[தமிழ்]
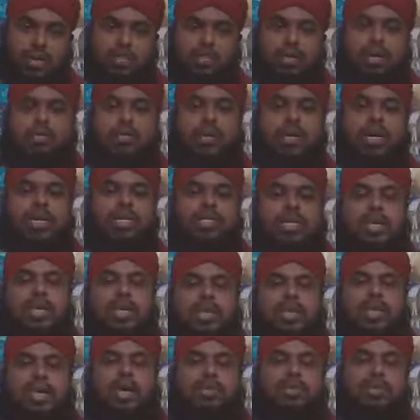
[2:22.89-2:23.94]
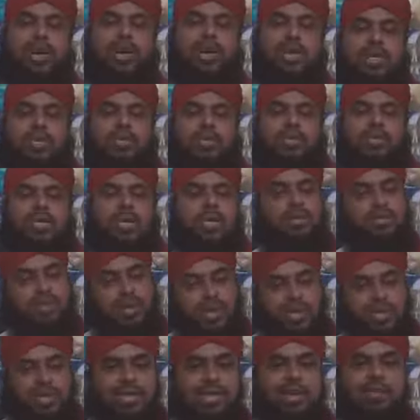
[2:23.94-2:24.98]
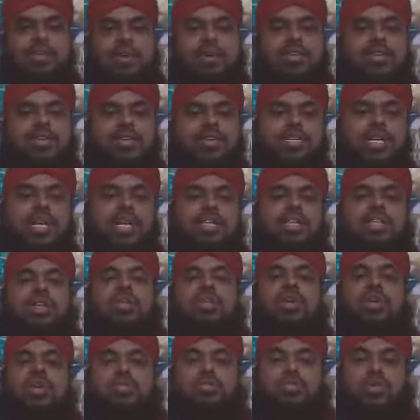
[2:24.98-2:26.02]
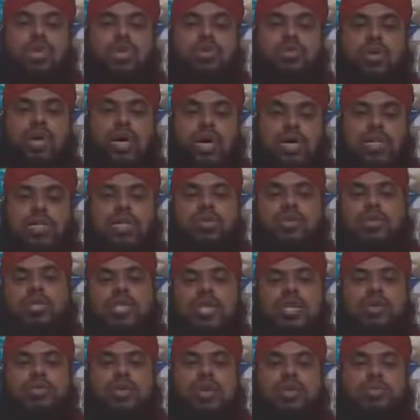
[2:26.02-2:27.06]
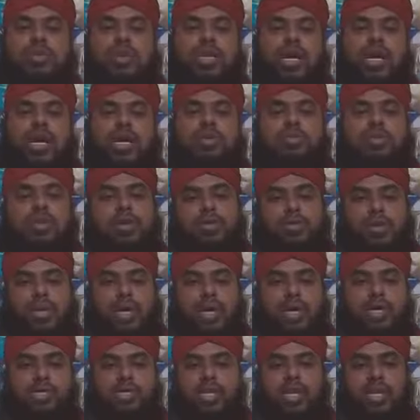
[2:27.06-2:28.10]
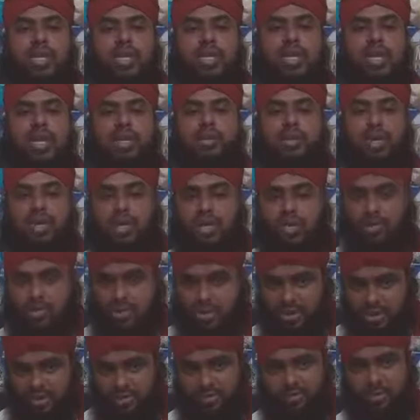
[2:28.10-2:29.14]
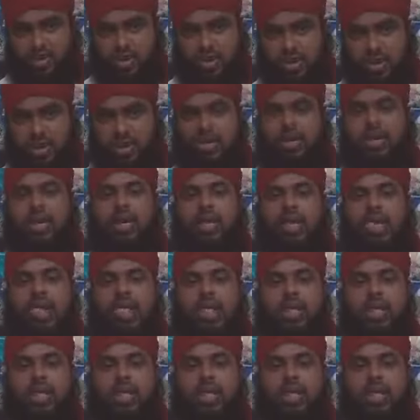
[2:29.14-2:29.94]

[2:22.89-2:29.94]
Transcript: பெருமானார் சல்லல்லாஹு அலிஹி வசல்லம் அதுதாமா அந்த வசனத்தினுடைய முடிவு அடுத்த வசனம் என்பதாக பெருமானார் சல்லல்லாஹு அலிஹி வசல்லம் சொன்னார்கள்